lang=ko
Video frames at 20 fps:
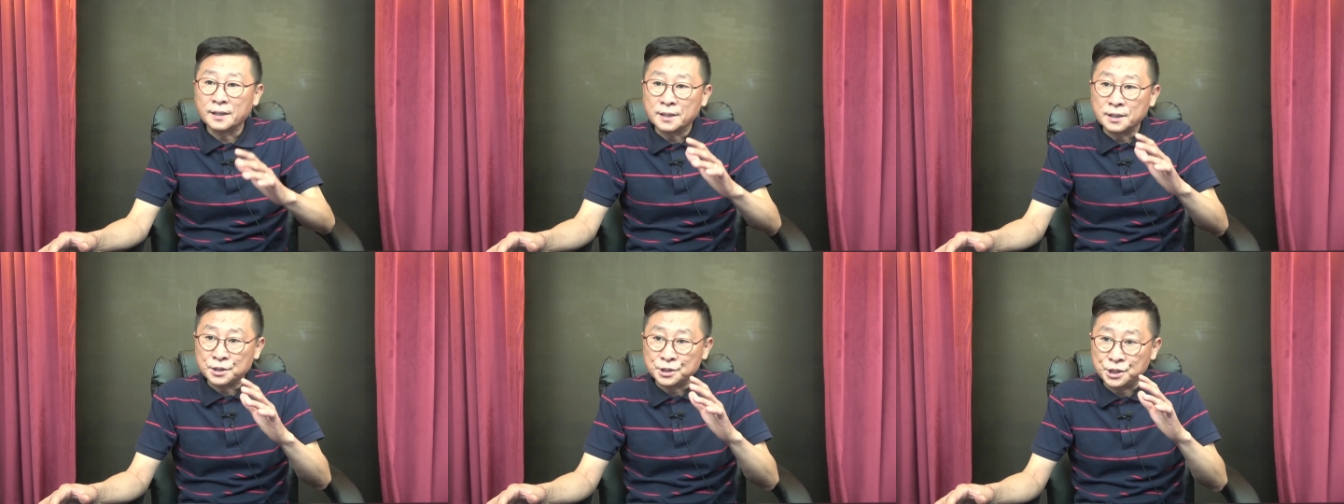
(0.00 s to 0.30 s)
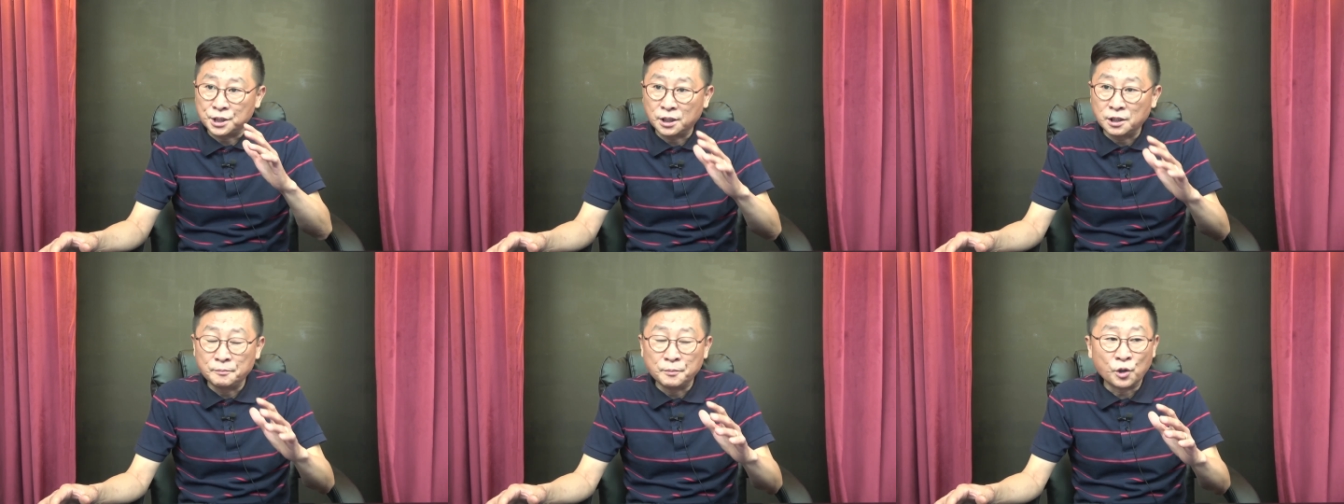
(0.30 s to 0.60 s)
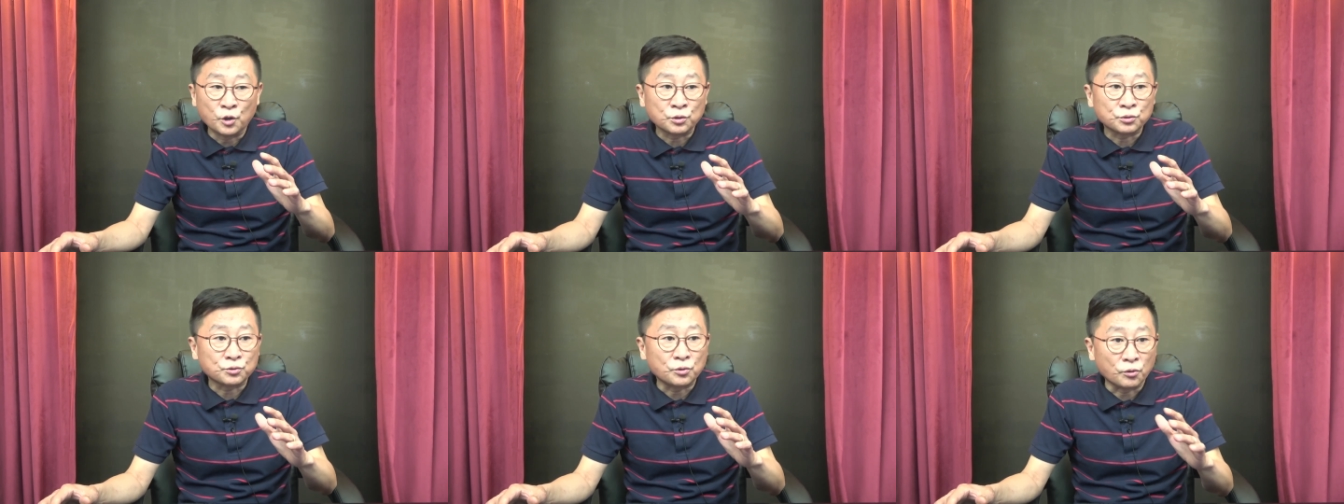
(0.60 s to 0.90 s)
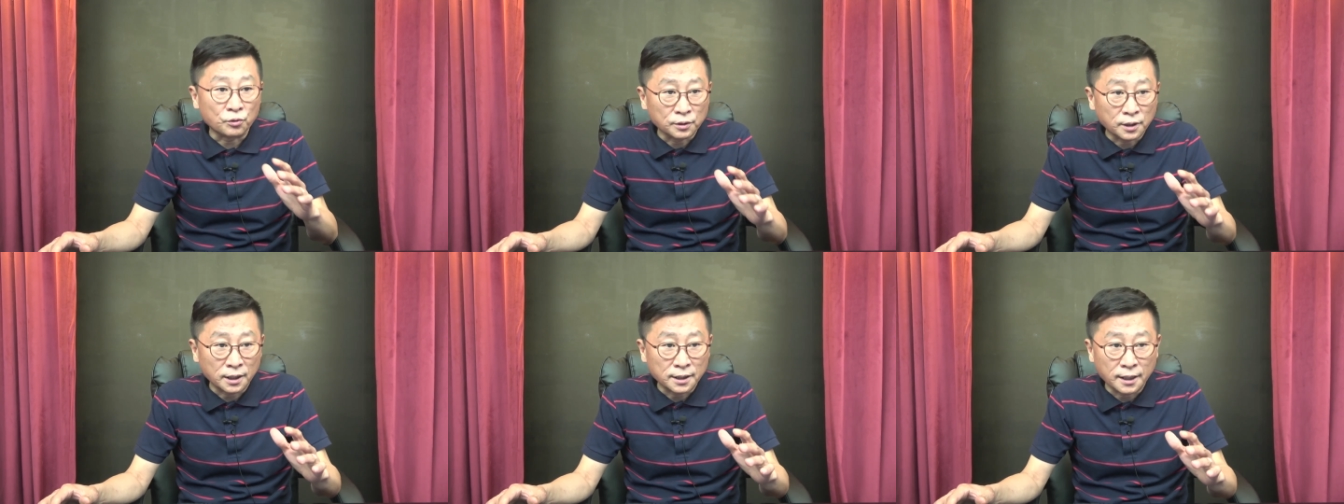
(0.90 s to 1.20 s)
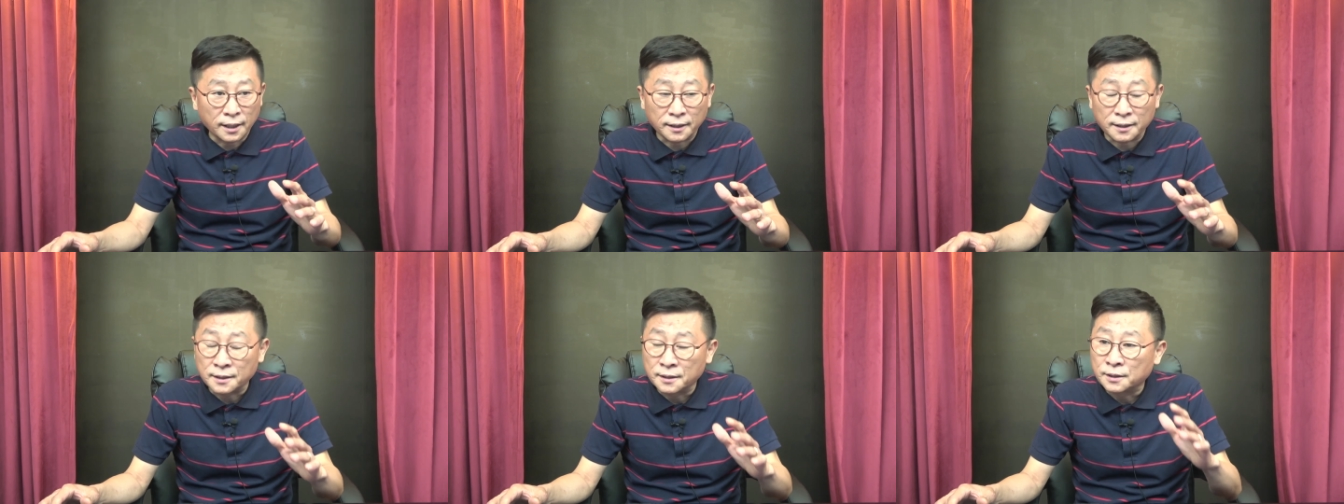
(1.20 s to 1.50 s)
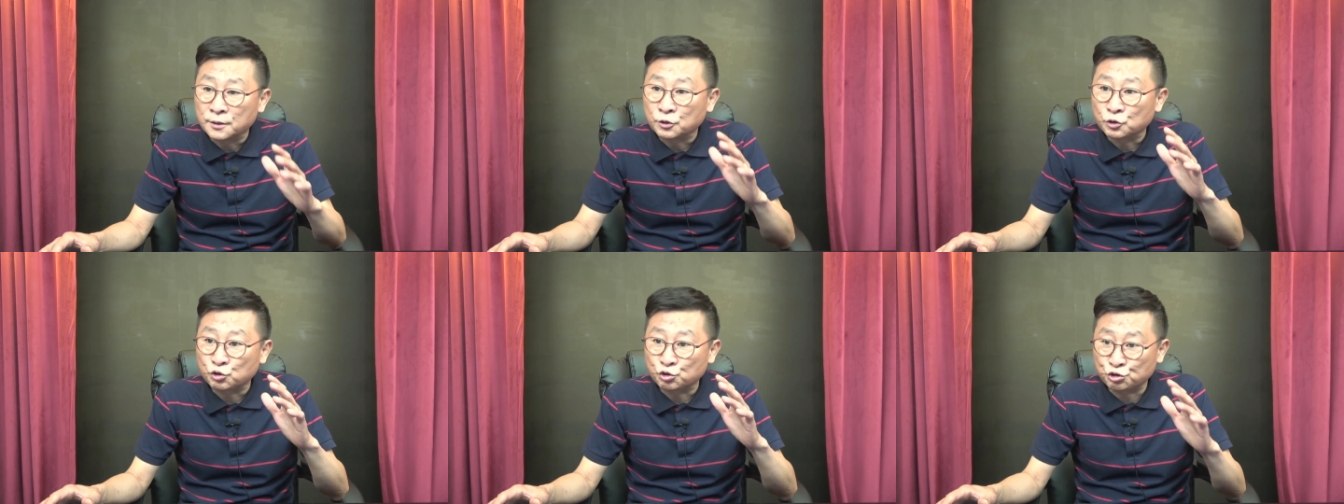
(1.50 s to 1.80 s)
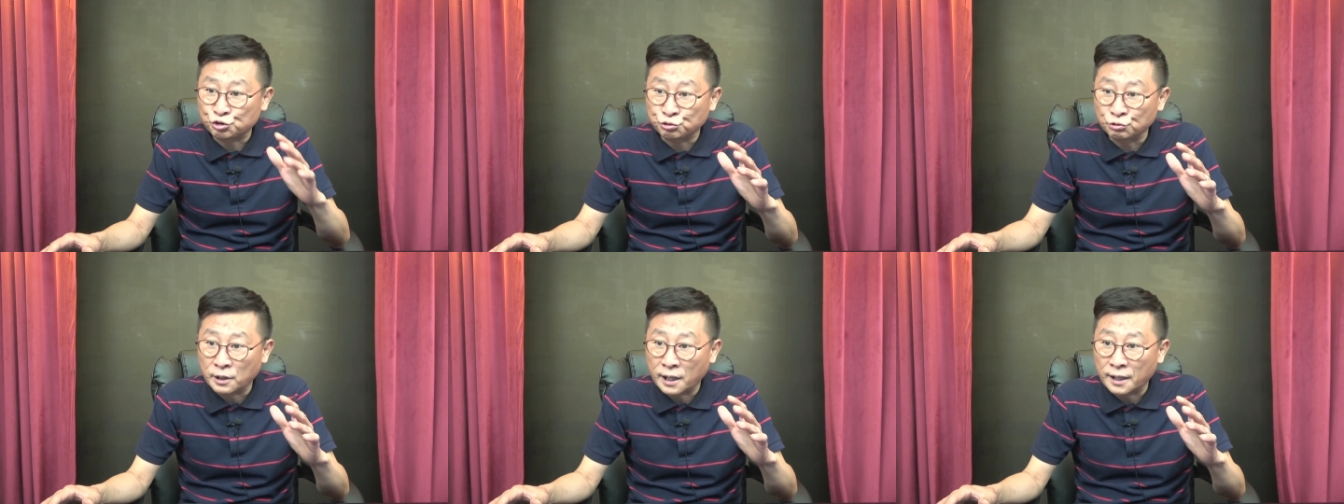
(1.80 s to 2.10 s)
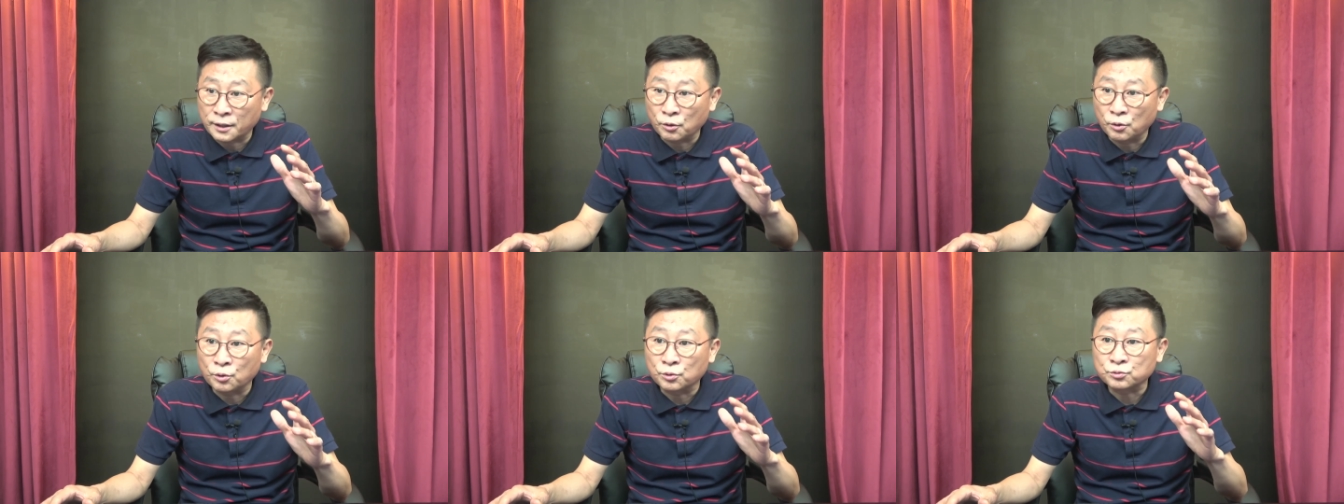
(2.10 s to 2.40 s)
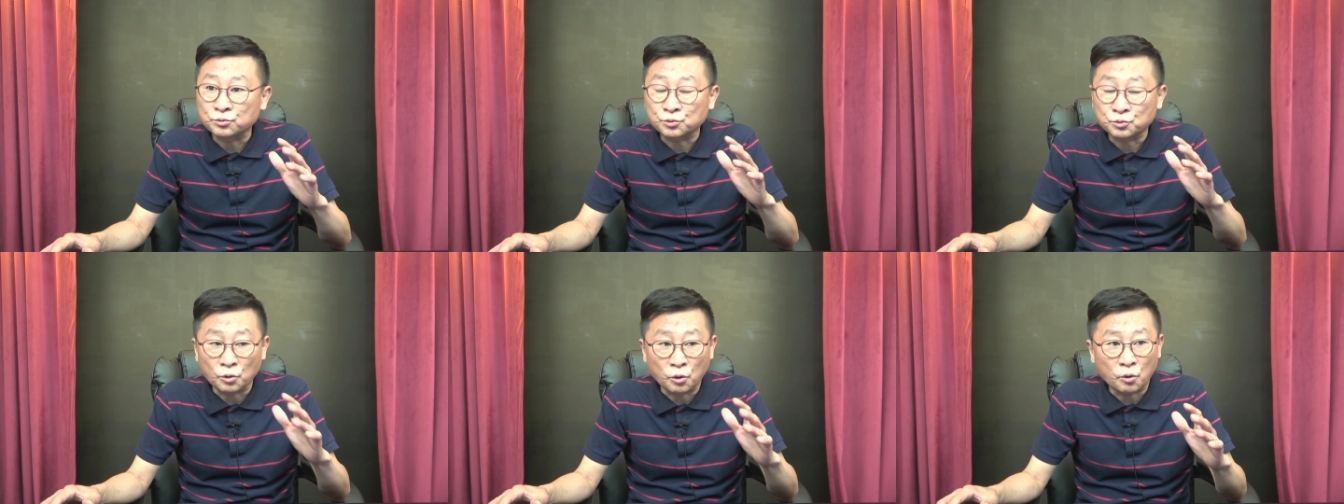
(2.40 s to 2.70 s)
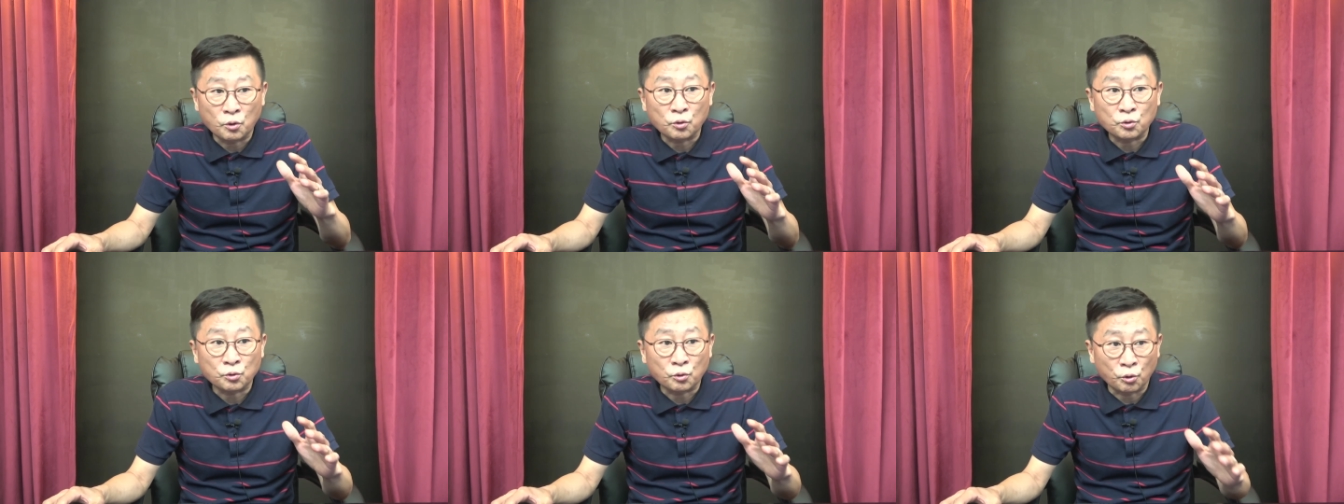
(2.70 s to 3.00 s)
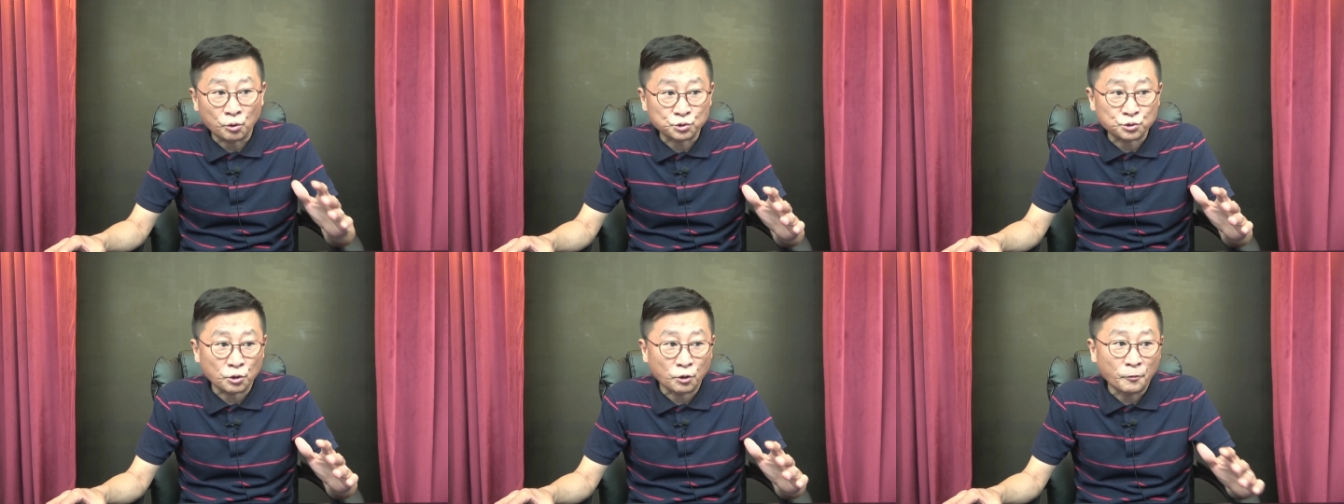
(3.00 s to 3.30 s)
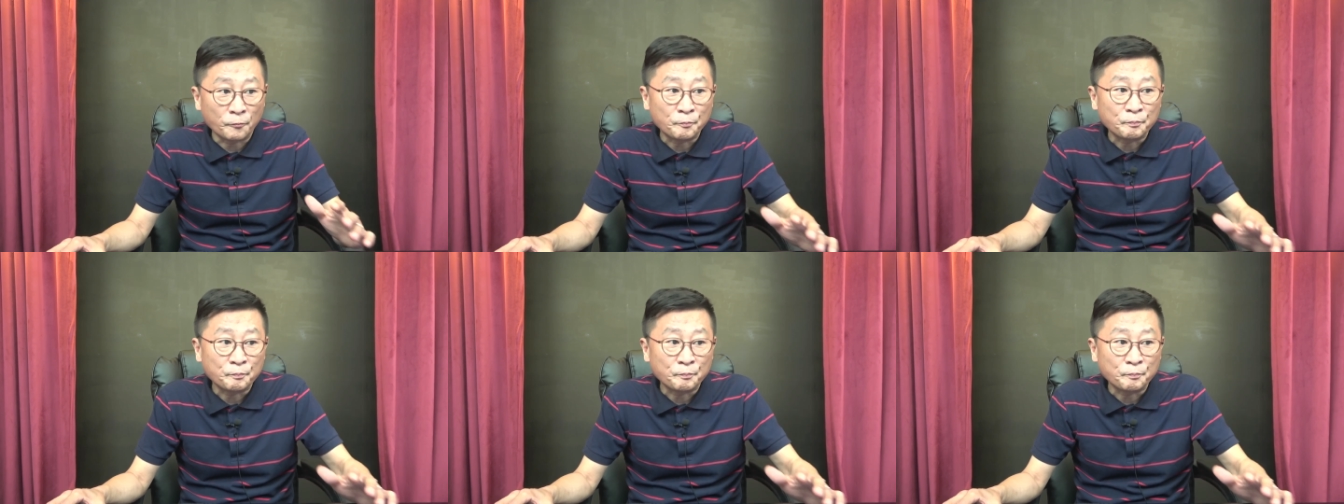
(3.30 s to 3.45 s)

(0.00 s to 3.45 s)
실명 공개에 추가로 또 고소,